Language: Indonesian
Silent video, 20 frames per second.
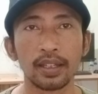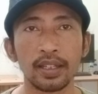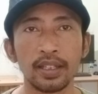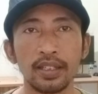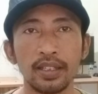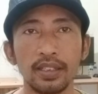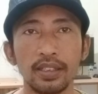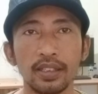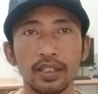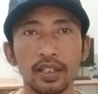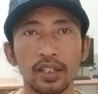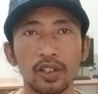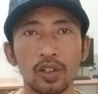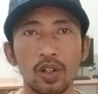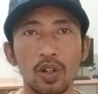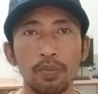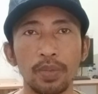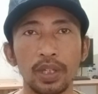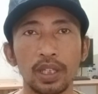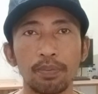ini,
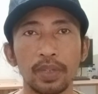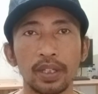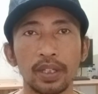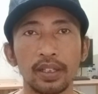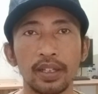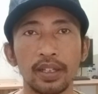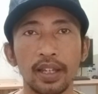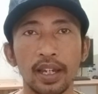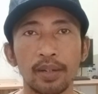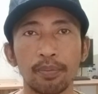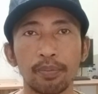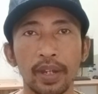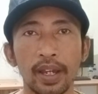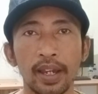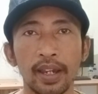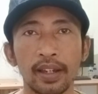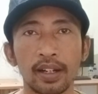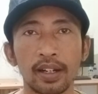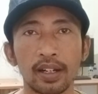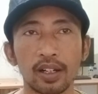komitmen
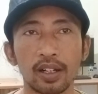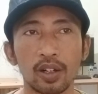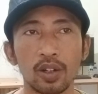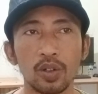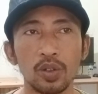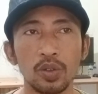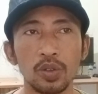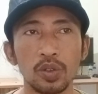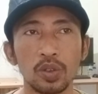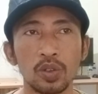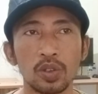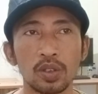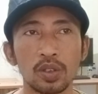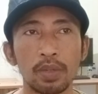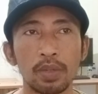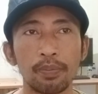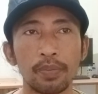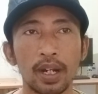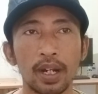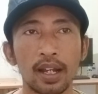KNPR untuk
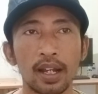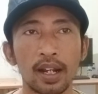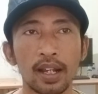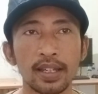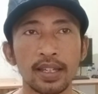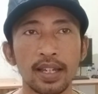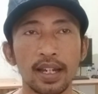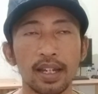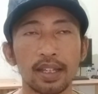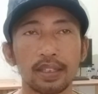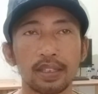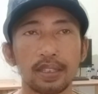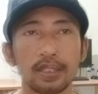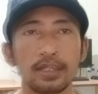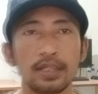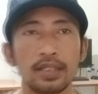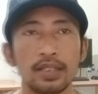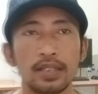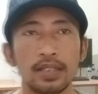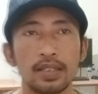membela rakyat.
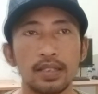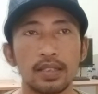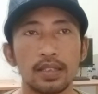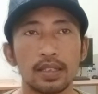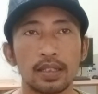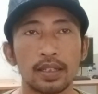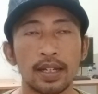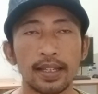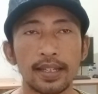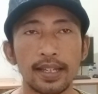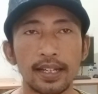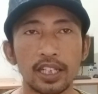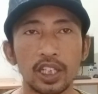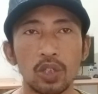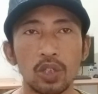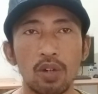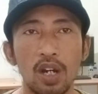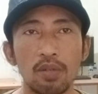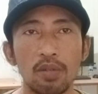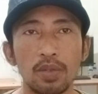Kata
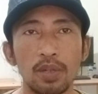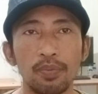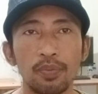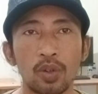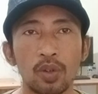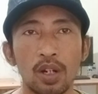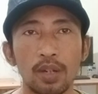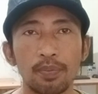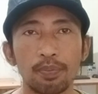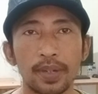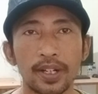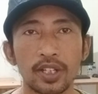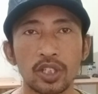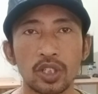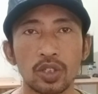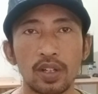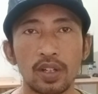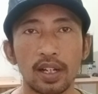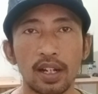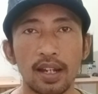Ketua Umum Peran
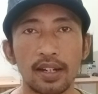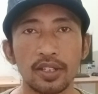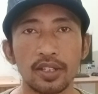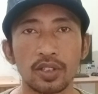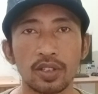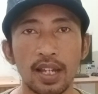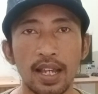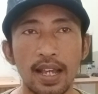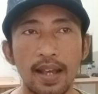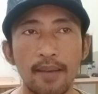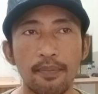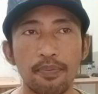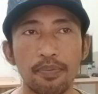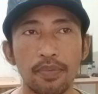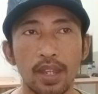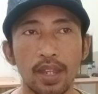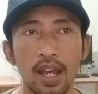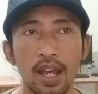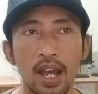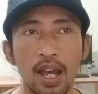Persaudaraan
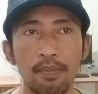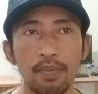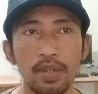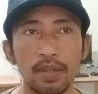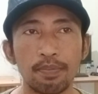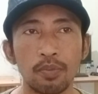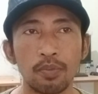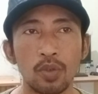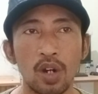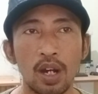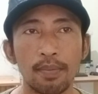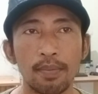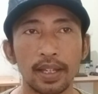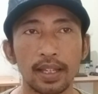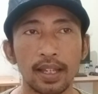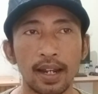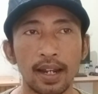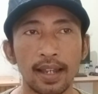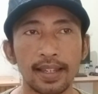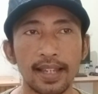Islam, Habib
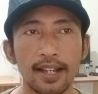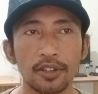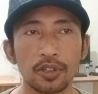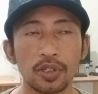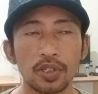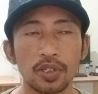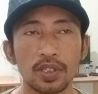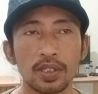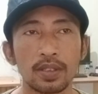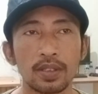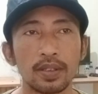Muhammad Alatas.